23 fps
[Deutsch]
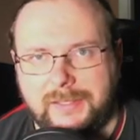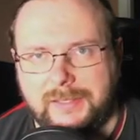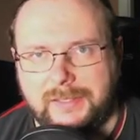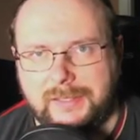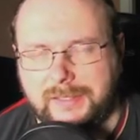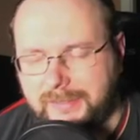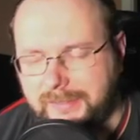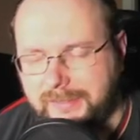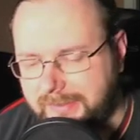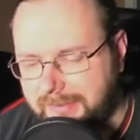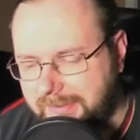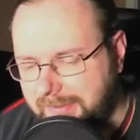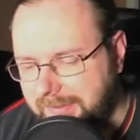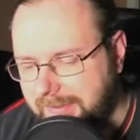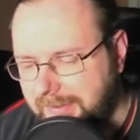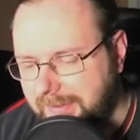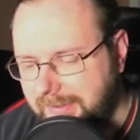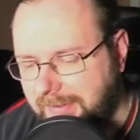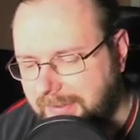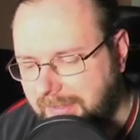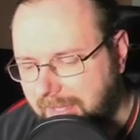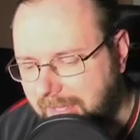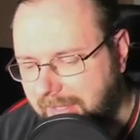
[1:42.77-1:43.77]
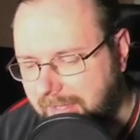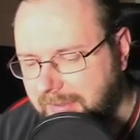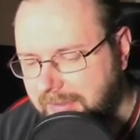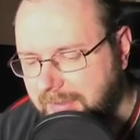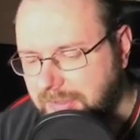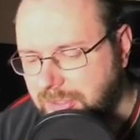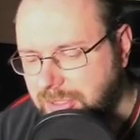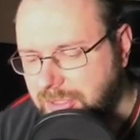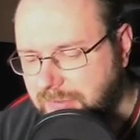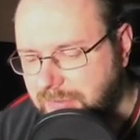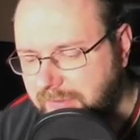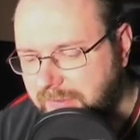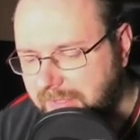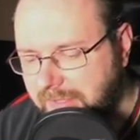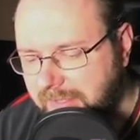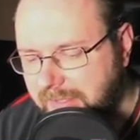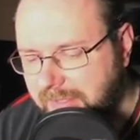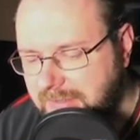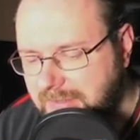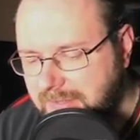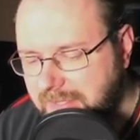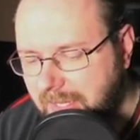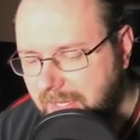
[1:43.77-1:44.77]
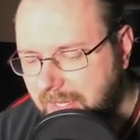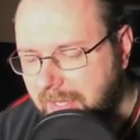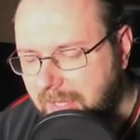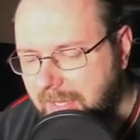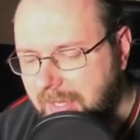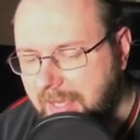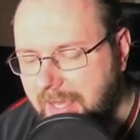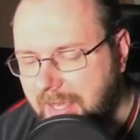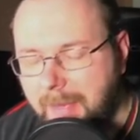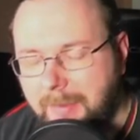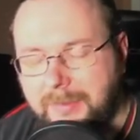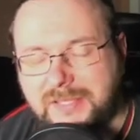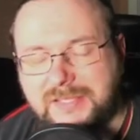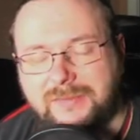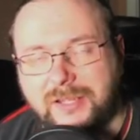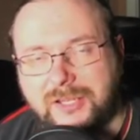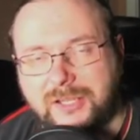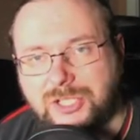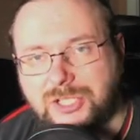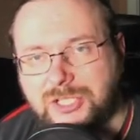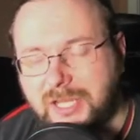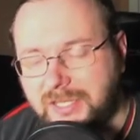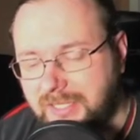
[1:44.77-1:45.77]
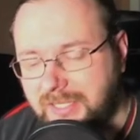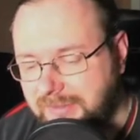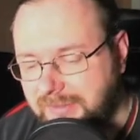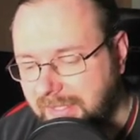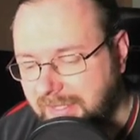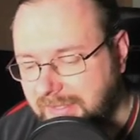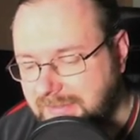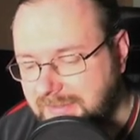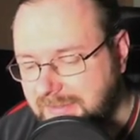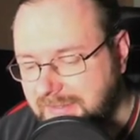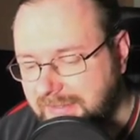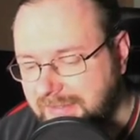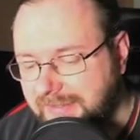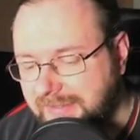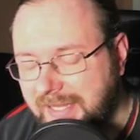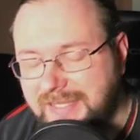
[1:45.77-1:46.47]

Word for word: Äh, ja, schwierig, aber das waren Standarddecks.